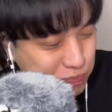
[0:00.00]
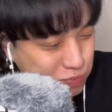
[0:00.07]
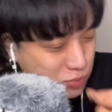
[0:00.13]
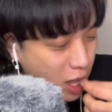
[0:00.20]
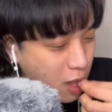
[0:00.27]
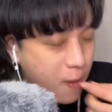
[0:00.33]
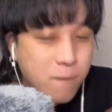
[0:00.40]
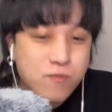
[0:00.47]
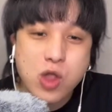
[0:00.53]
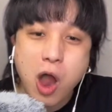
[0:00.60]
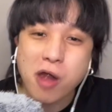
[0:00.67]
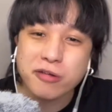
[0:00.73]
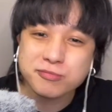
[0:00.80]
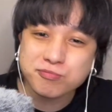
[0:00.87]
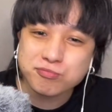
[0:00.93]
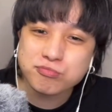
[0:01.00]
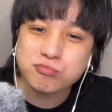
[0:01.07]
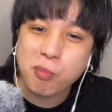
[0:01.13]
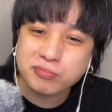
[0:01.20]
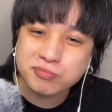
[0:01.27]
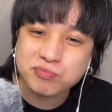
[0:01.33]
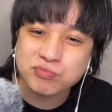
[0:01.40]
うん、うん。う
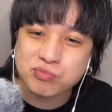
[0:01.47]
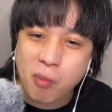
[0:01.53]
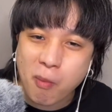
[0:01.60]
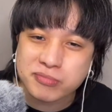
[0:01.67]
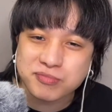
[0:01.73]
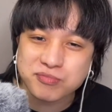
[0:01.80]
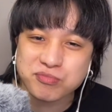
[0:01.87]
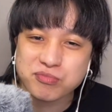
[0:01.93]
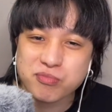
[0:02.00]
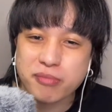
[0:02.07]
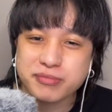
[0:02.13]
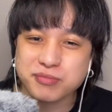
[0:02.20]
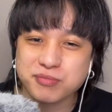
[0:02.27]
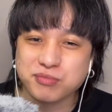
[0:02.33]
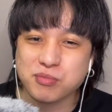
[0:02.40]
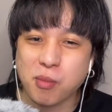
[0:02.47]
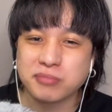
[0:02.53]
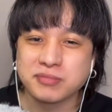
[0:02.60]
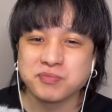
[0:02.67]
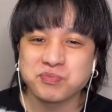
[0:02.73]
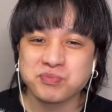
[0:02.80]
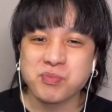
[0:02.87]
ん、うん、うん、う
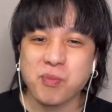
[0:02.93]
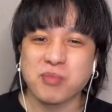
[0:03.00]
ん。